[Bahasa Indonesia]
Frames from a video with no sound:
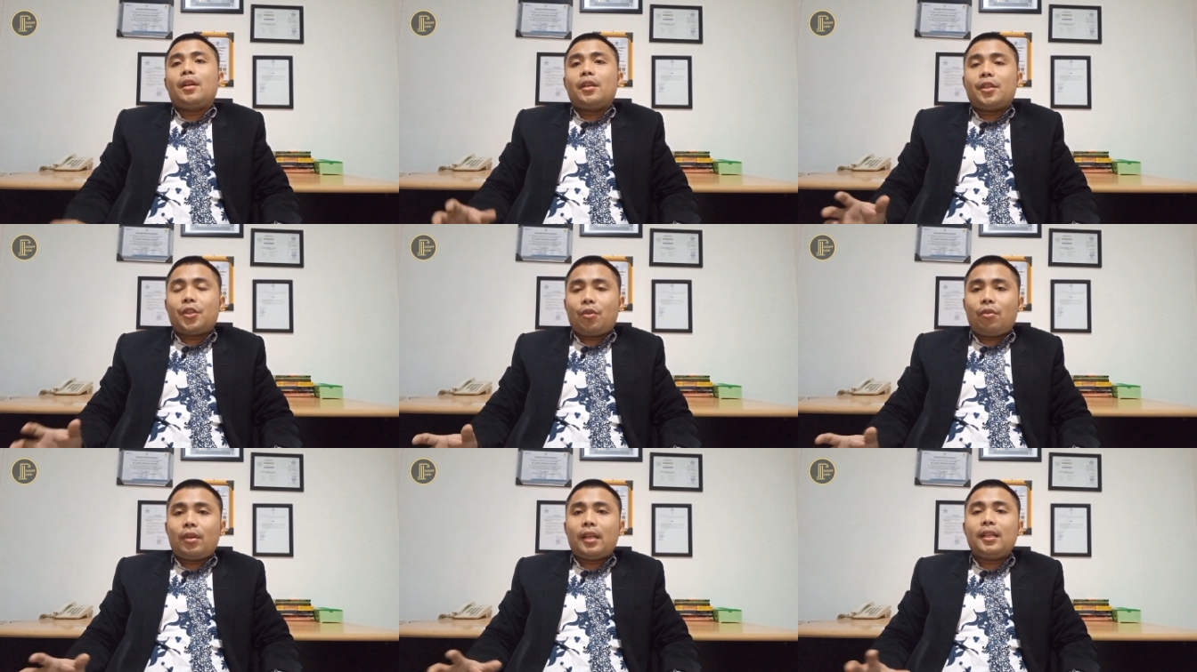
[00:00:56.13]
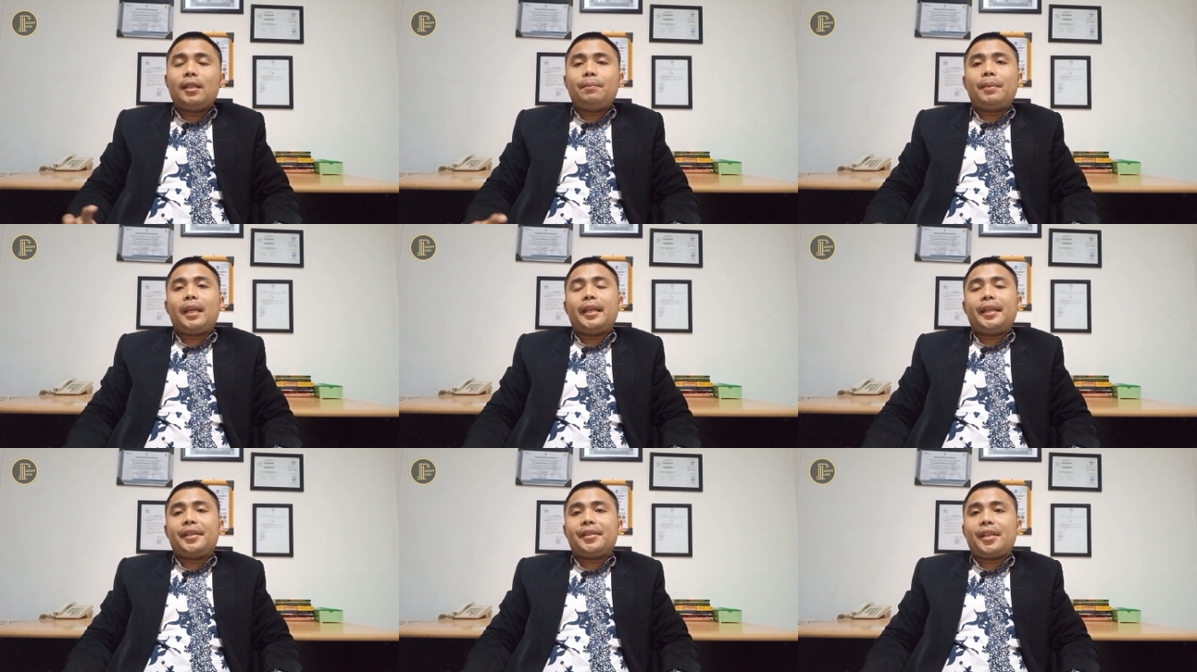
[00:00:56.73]
seorang
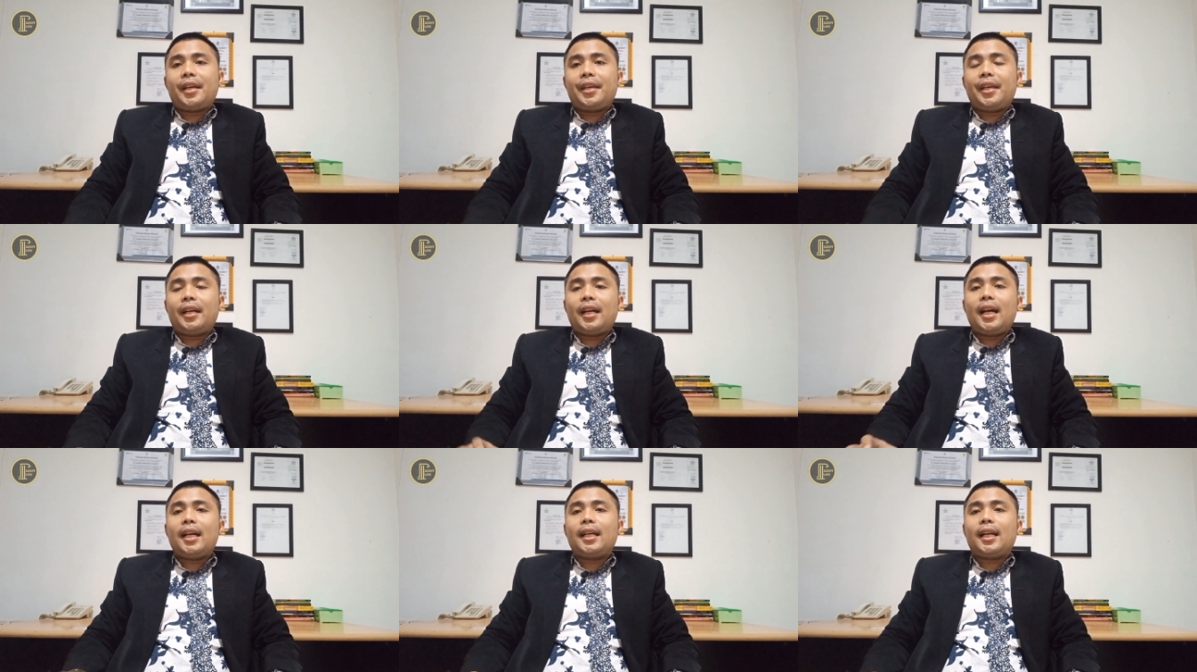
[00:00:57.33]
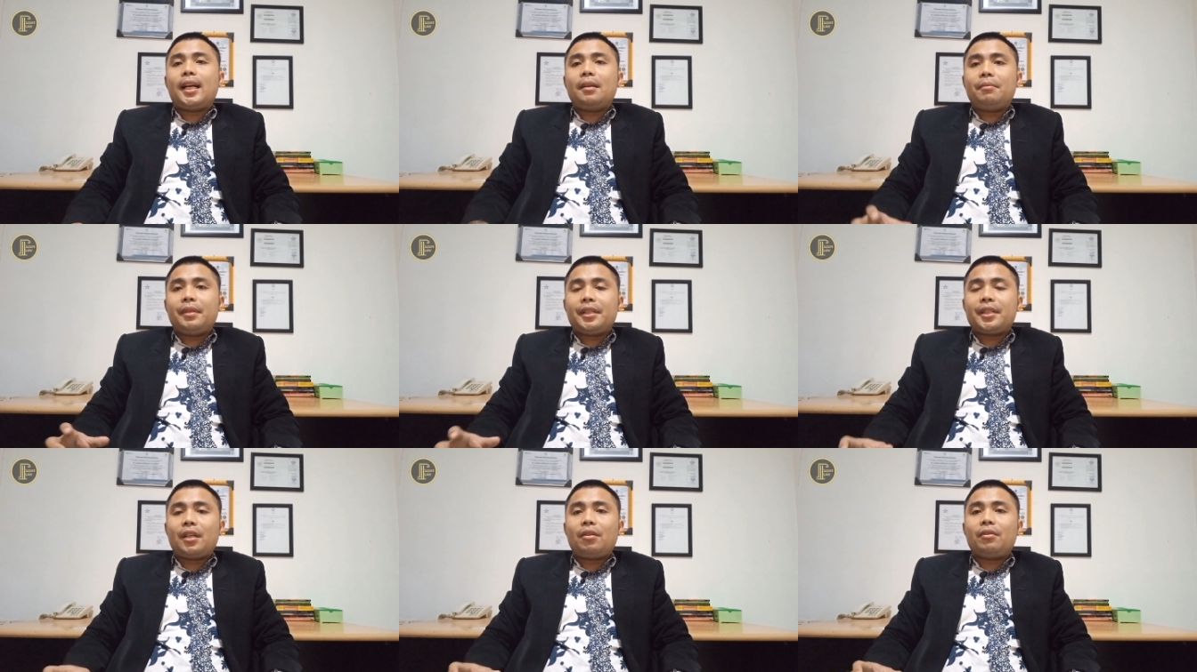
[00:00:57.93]
kepala desa yang
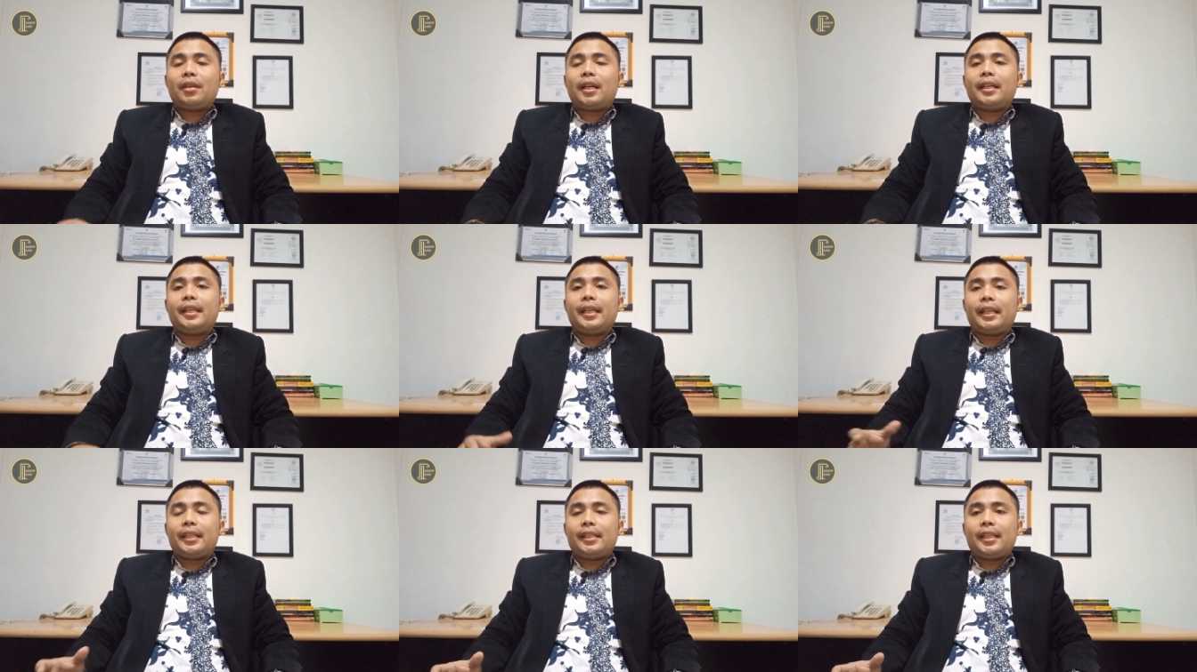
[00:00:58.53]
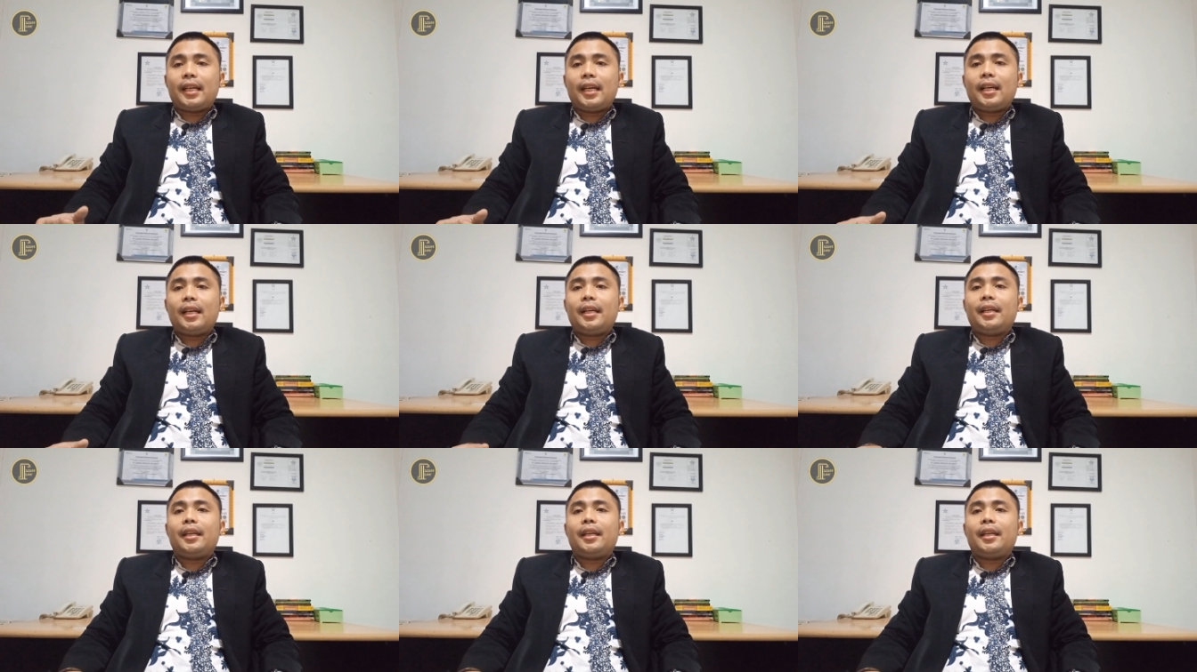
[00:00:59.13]
akan mencalonkan dirinya,